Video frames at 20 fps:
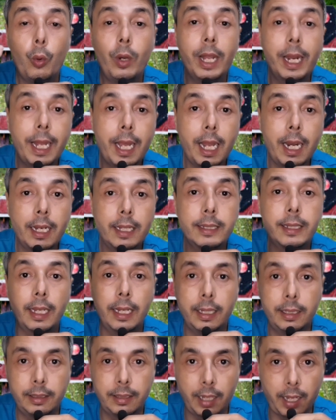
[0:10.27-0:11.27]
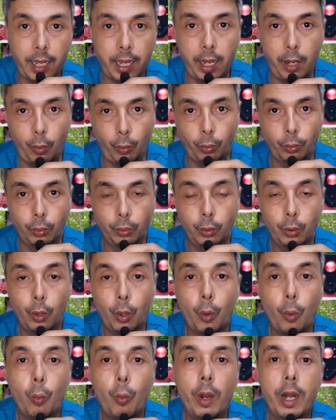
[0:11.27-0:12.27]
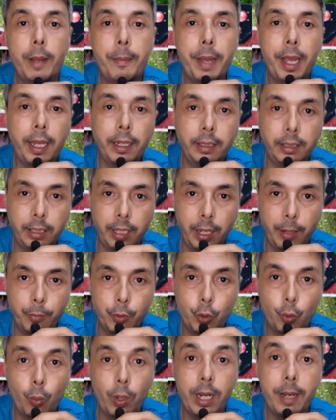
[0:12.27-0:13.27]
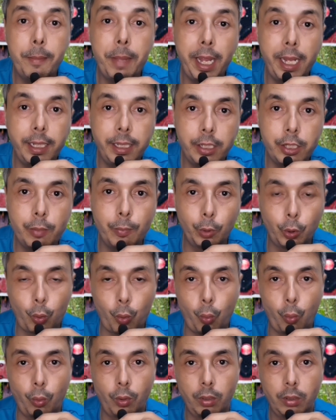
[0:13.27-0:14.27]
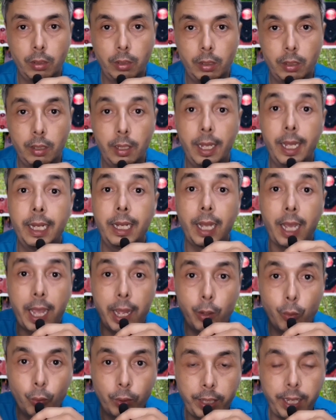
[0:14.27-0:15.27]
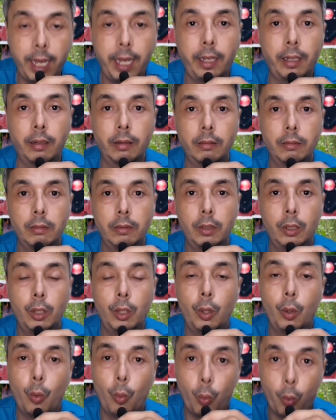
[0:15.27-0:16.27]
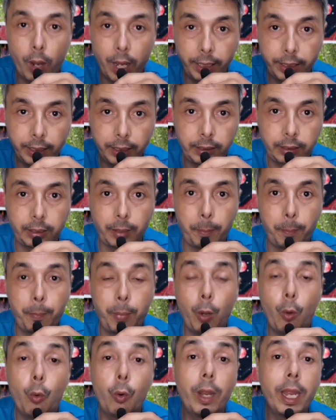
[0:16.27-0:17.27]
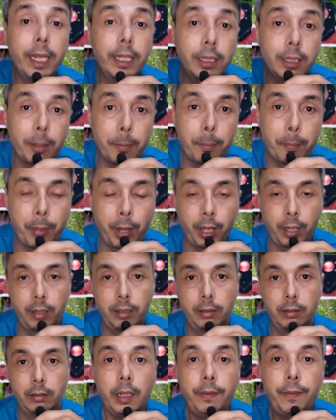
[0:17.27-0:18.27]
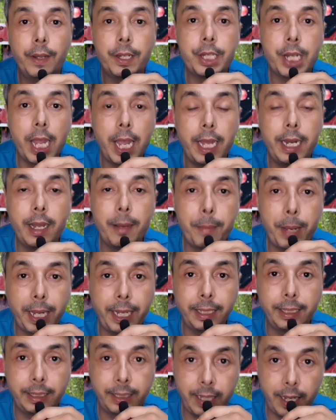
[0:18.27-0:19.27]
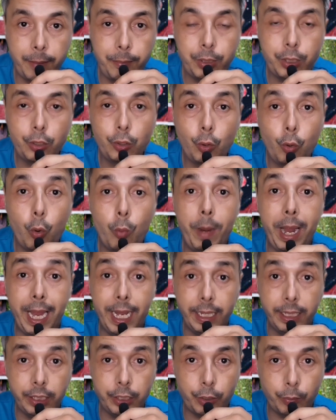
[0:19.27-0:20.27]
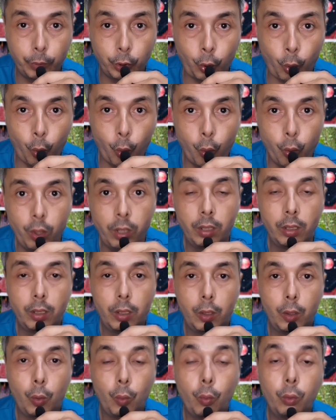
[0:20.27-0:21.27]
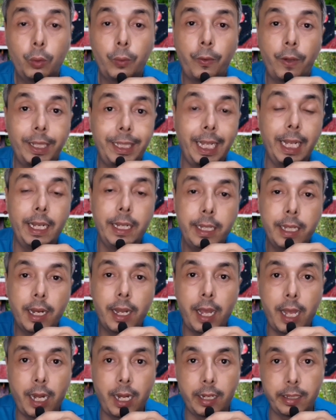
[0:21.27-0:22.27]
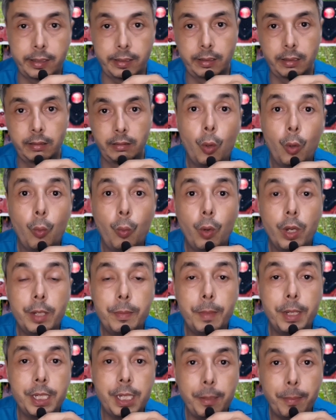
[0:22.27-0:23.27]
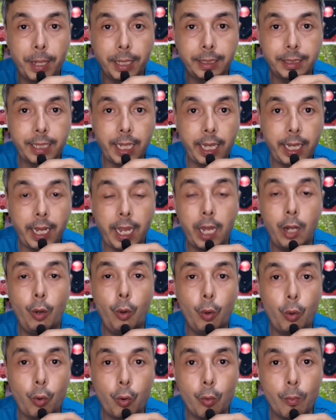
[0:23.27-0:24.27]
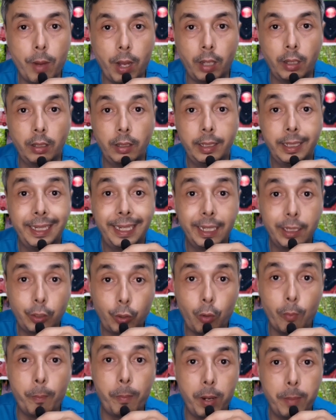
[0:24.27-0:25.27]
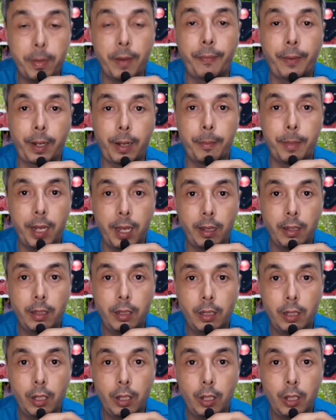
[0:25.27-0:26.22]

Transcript: ولا نخلص على التقاعد وانا ما خدامش وانا ما عنديش مدخول هذا القانون كاين وغادي يتطبق وكيتطبق كيفاش انا ما خدامش وما عنديش مدخول وتفرض عليا نخلص واش ماشي بهالطريقه الحكومه كتكب الماء في الرمله